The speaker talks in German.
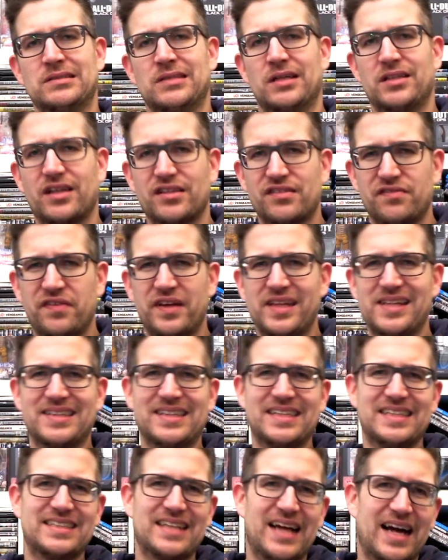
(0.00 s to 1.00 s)
das fällt
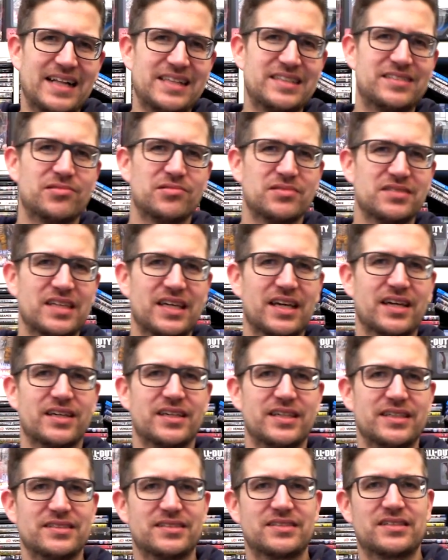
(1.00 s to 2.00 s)
nicht allzu sehr
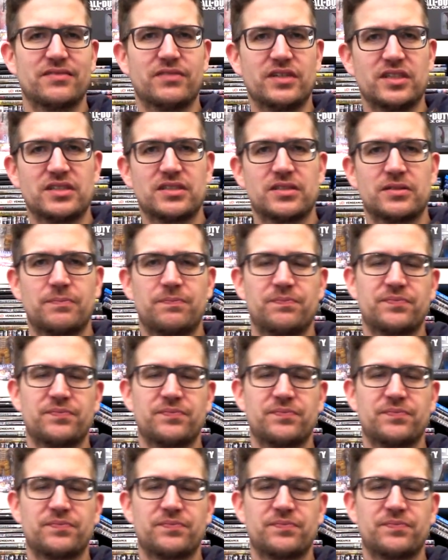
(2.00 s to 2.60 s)
ins Gewicht.